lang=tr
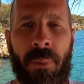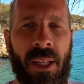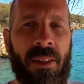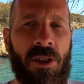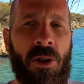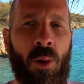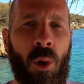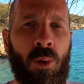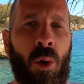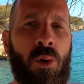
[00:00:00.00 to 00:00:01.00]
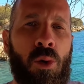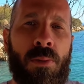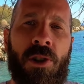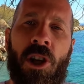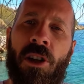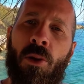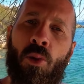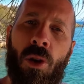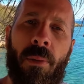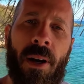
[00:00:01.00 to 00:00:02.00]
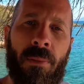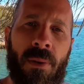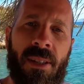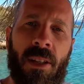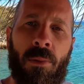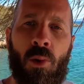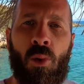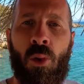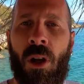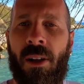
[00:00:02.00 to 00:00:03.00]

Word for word: Bir taşın kontrolsüz bir şekilde suya batması gibi suyun